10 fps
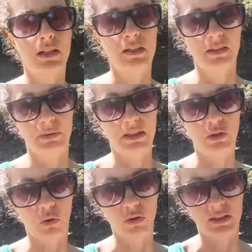una crisi
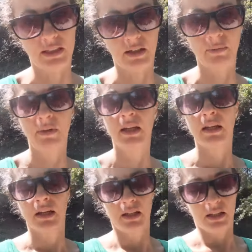psicotica.
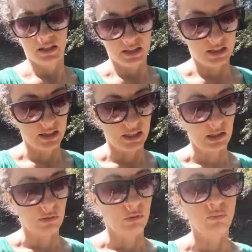
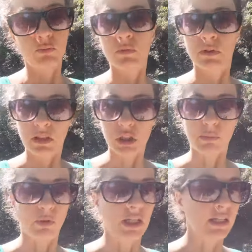E, diciamo